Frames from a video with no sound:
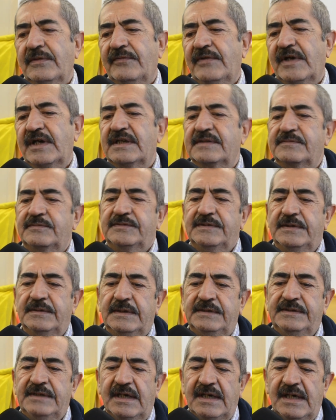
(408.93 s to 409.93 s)
Fakat
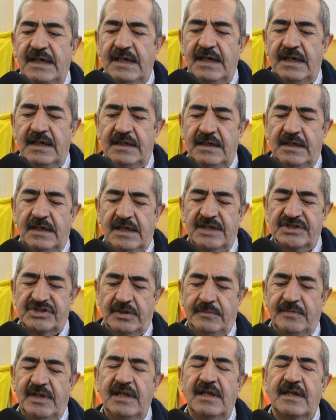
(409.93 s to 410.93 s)
daha
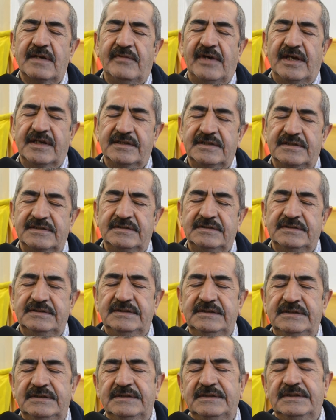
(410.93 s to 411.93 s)
aşamalar vardır.
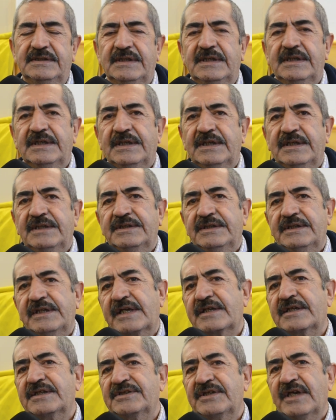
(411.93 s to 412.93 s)
E,
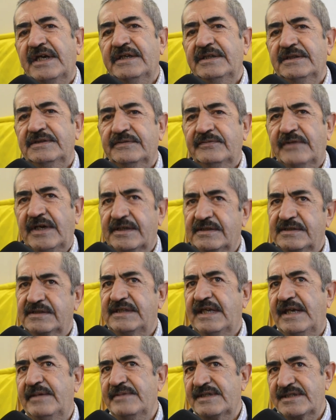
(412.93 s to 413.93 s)
Yargıtay vardır,
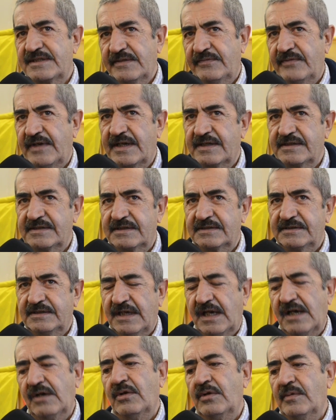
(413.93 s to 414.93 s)
temizliği vardır.
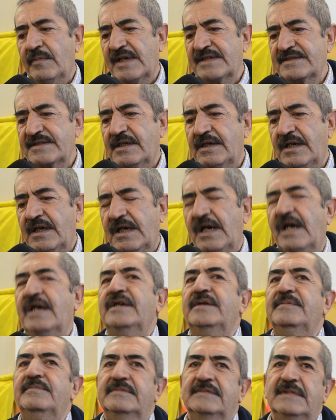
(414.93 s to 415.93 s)
Daha olmasa
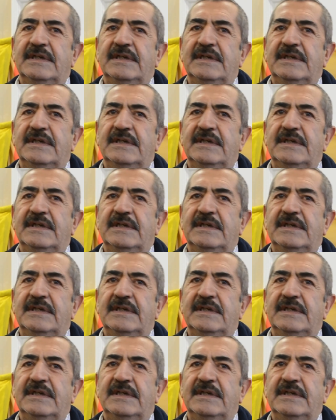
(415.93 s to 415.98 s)
AYM